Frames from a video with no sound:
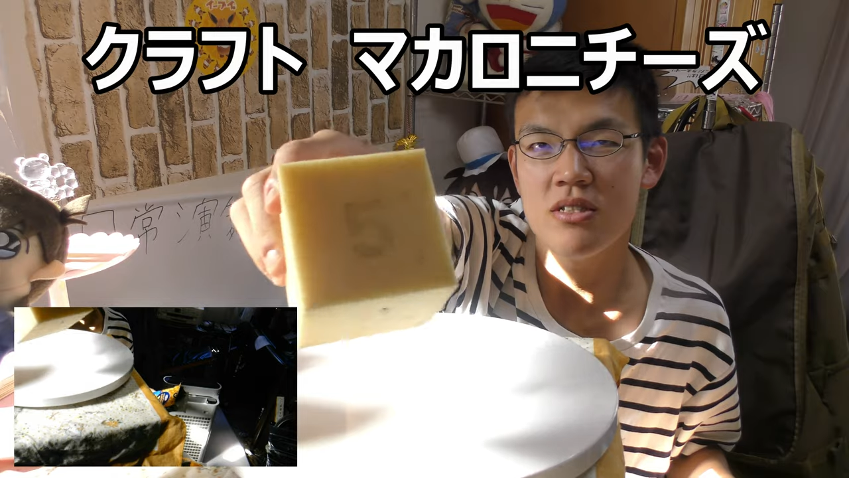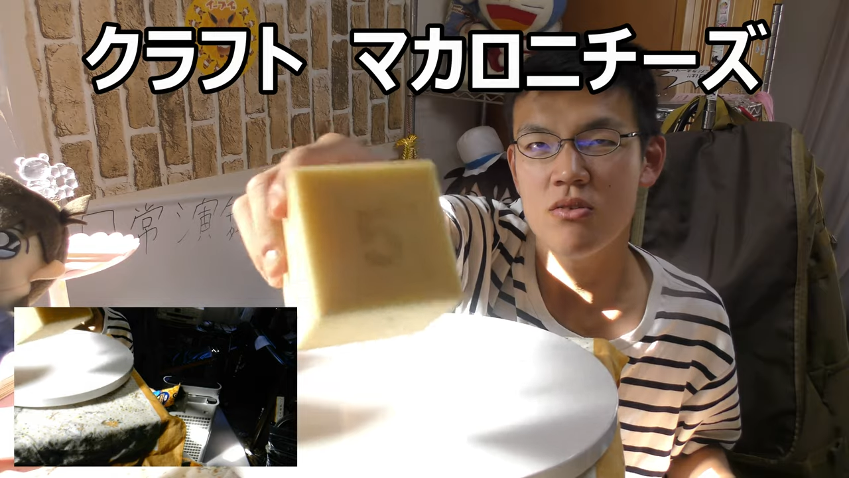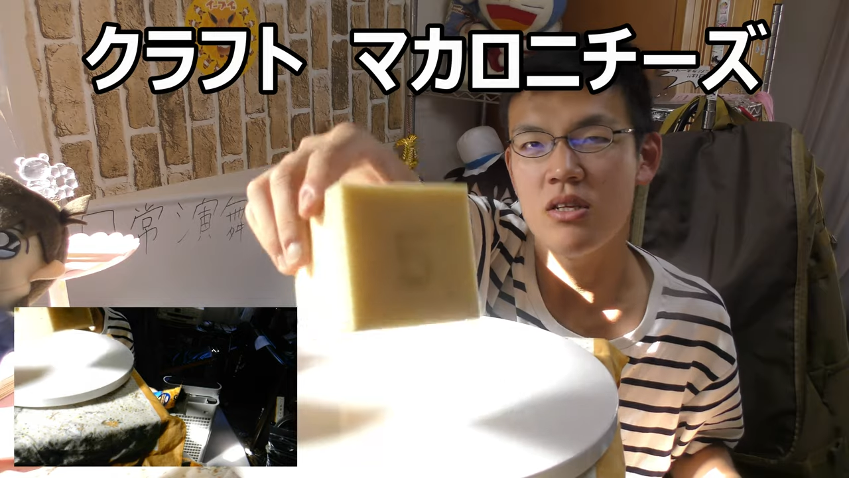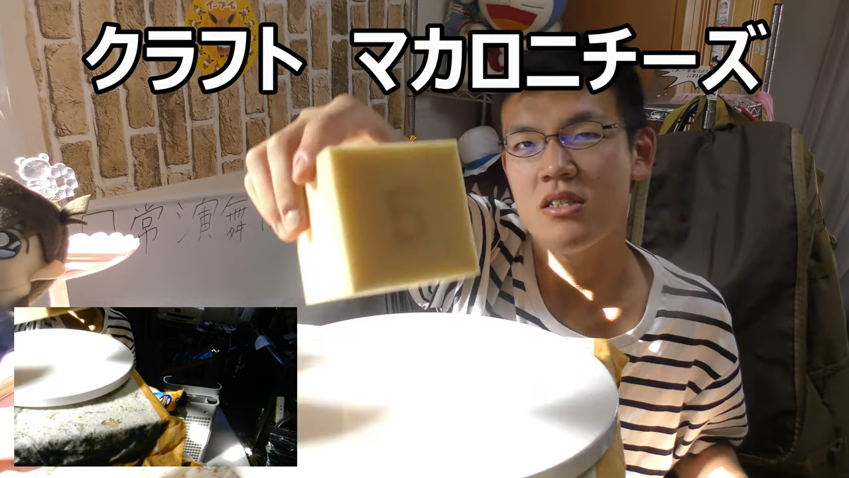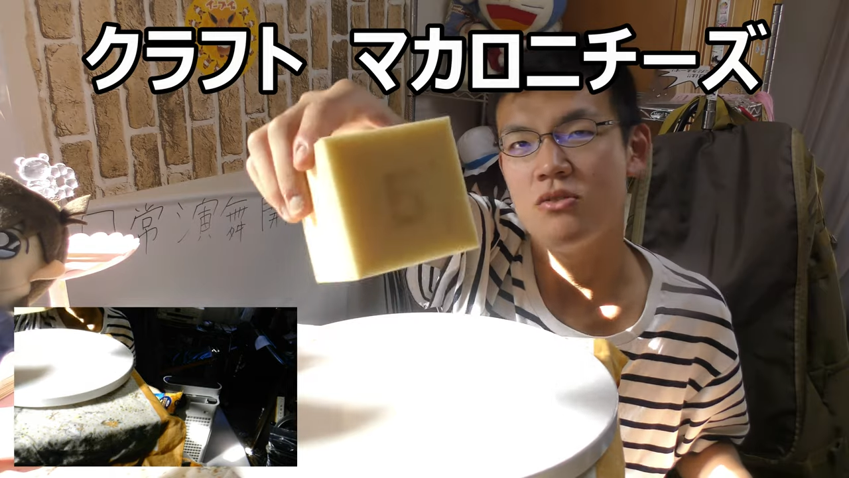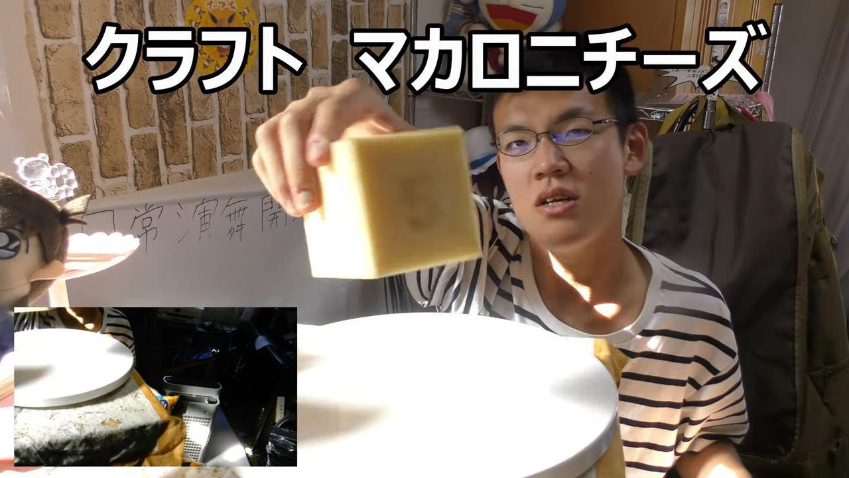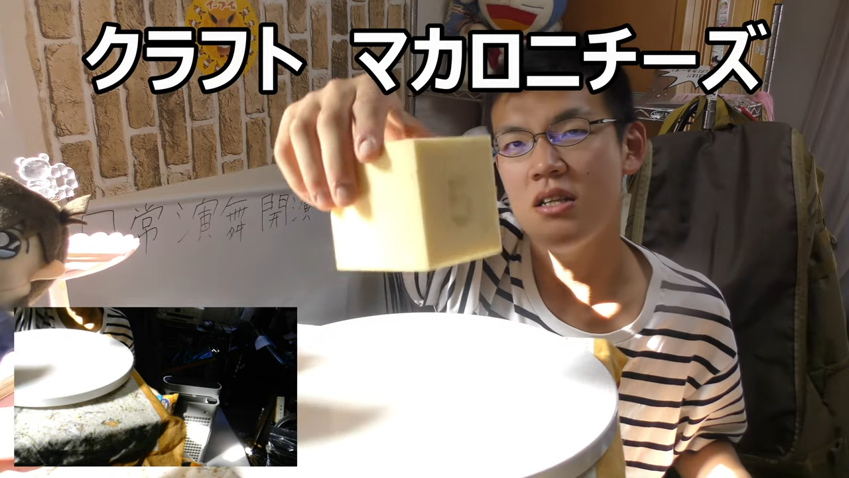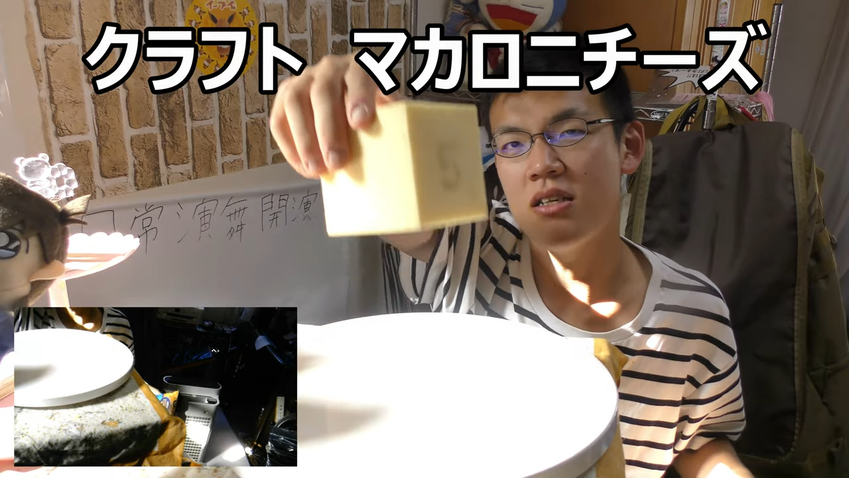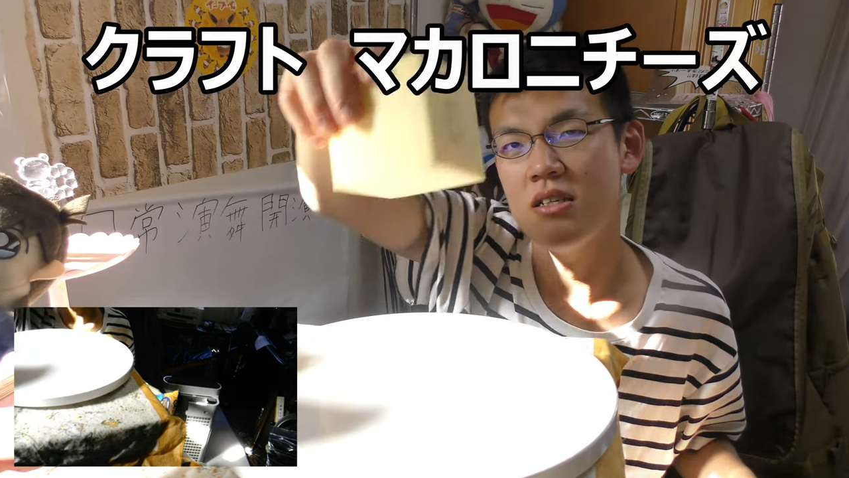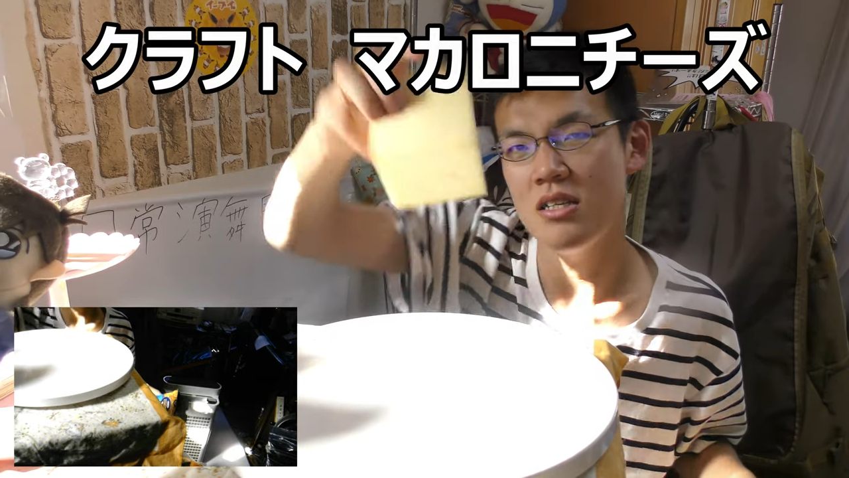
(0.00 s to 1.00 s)
味しそうだし
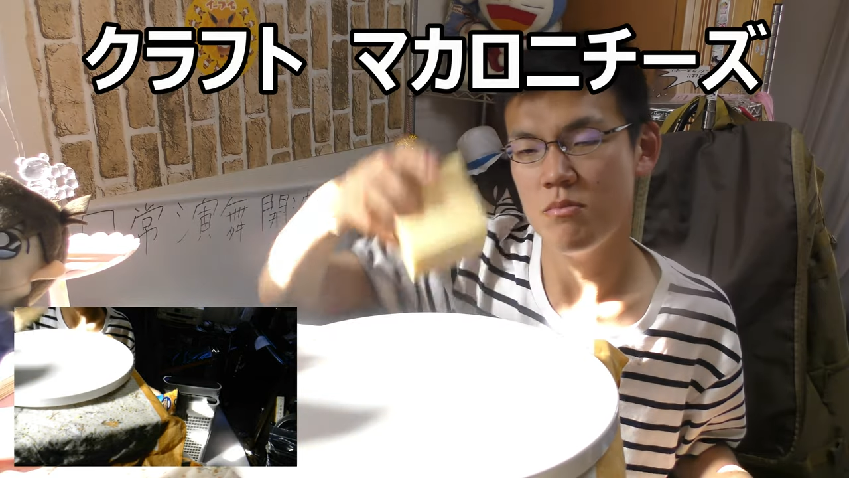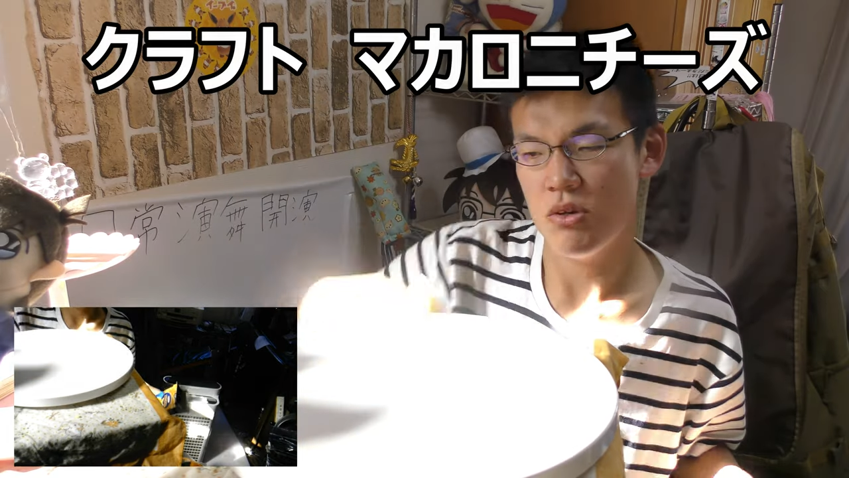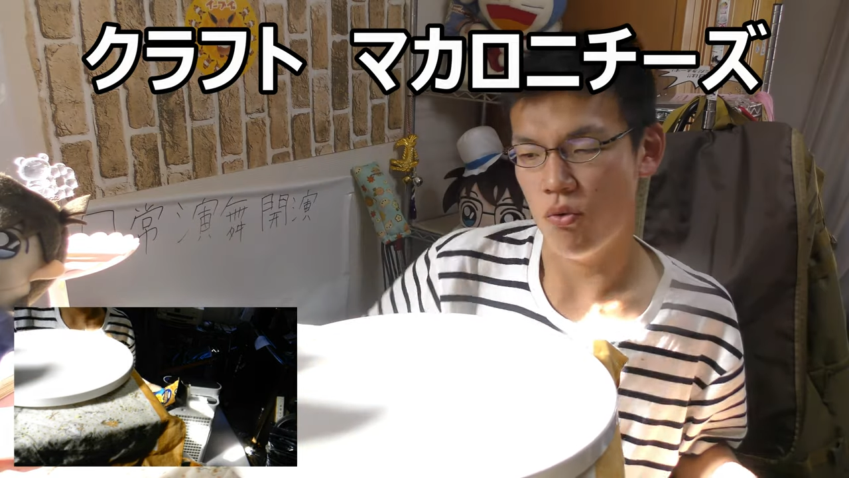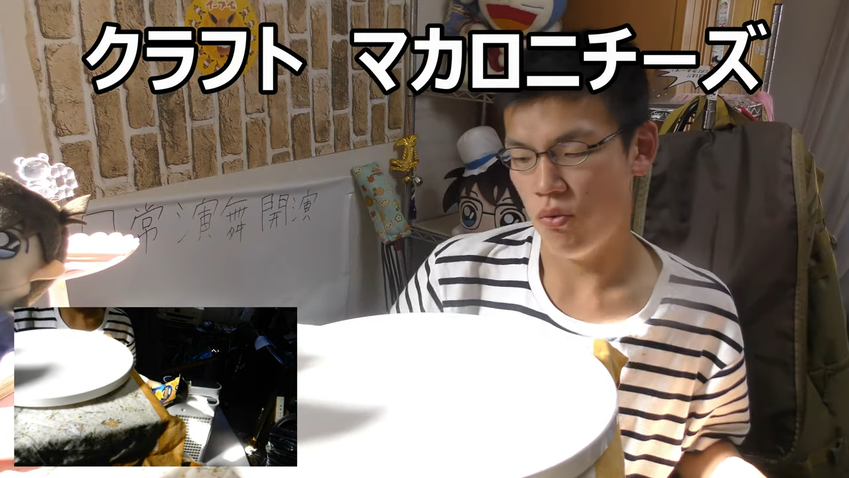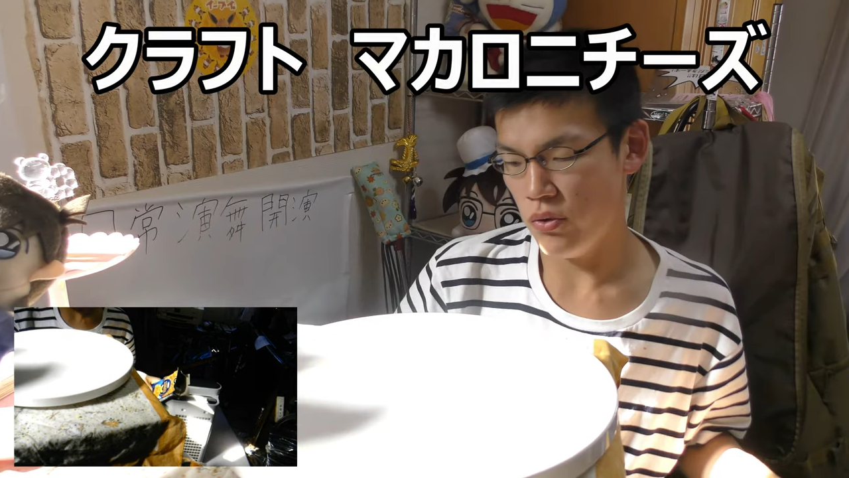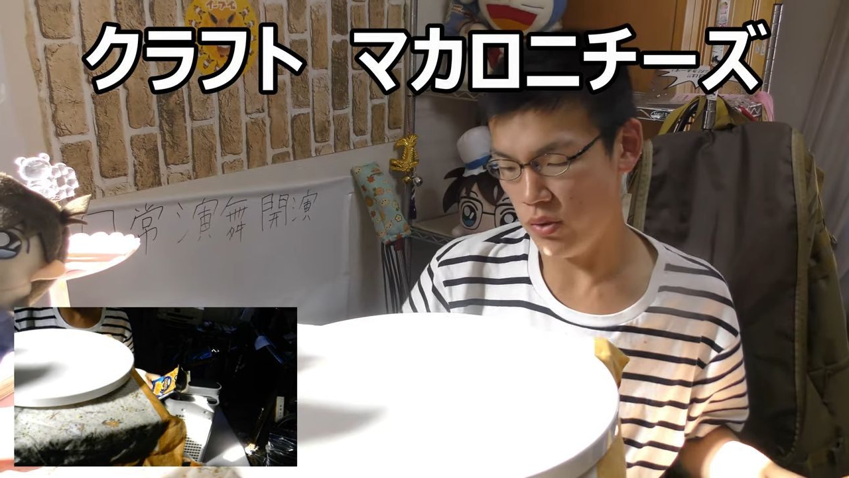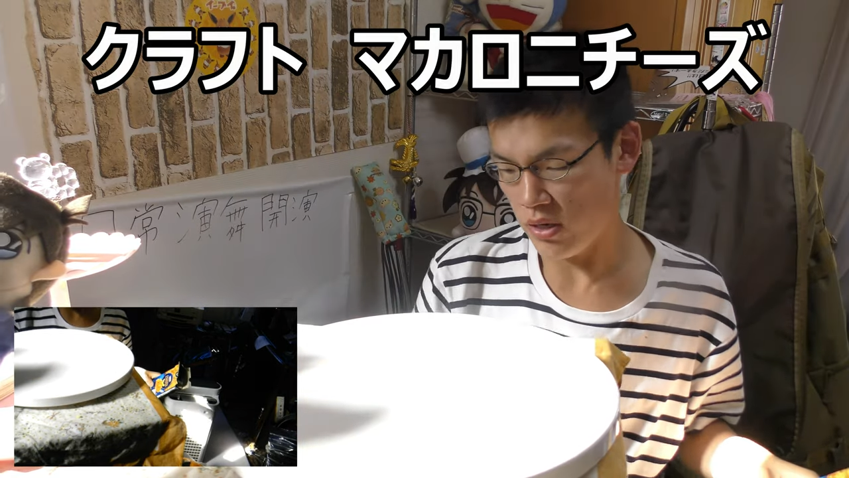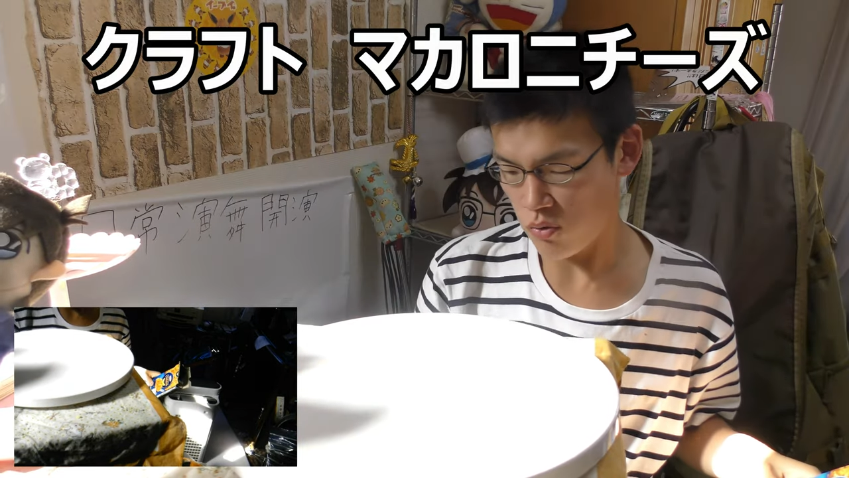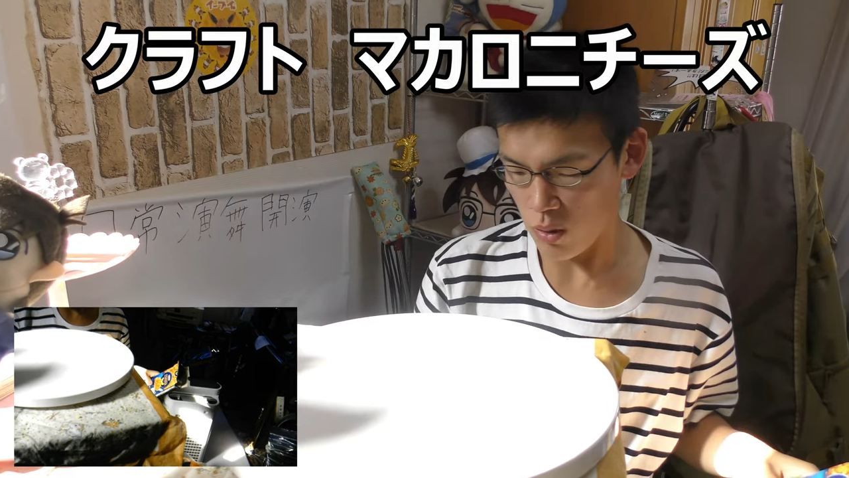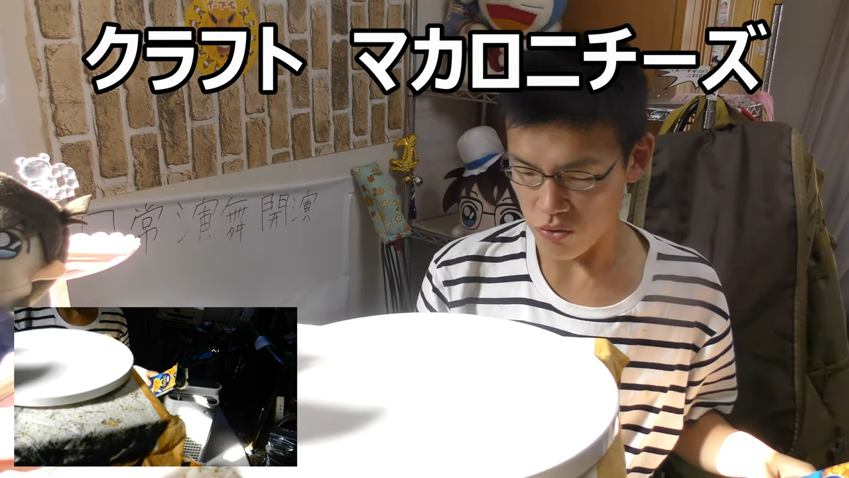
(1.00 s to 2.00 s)
グラタンにレシピを応用で
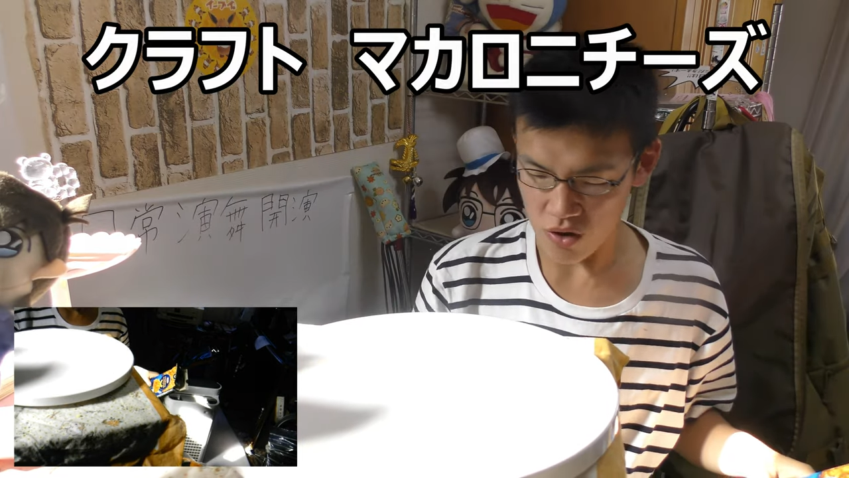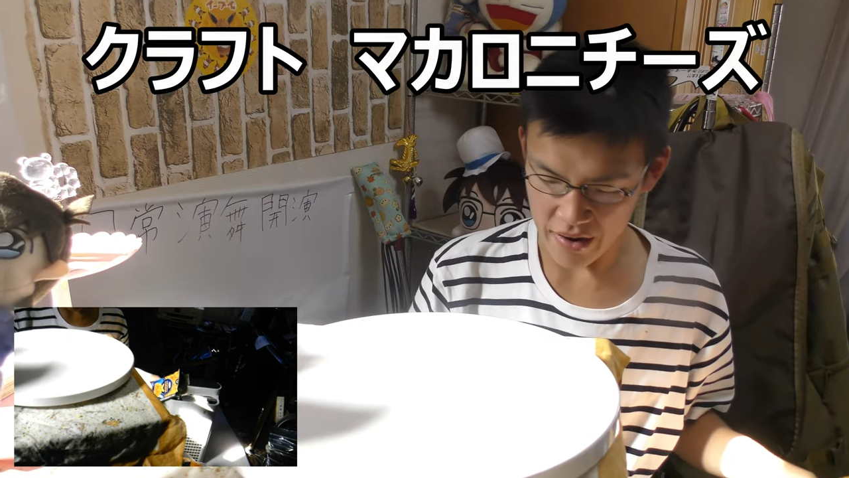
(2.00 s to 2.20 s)
きると思いま